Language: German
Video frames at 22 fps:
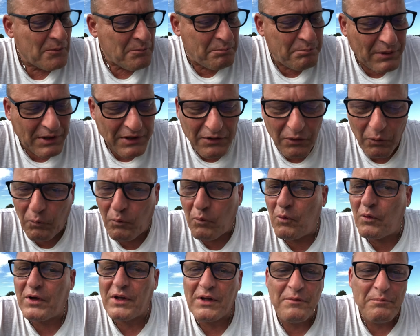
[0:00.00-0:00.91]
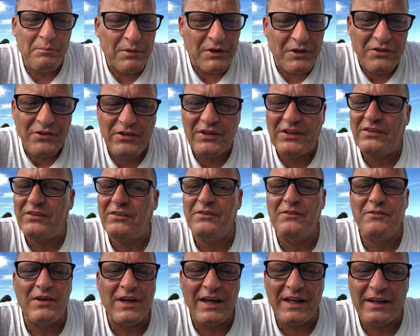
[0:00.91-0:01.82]
betrogen,
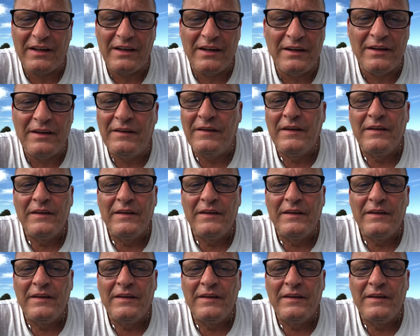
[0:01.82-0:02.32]
beschissen werden.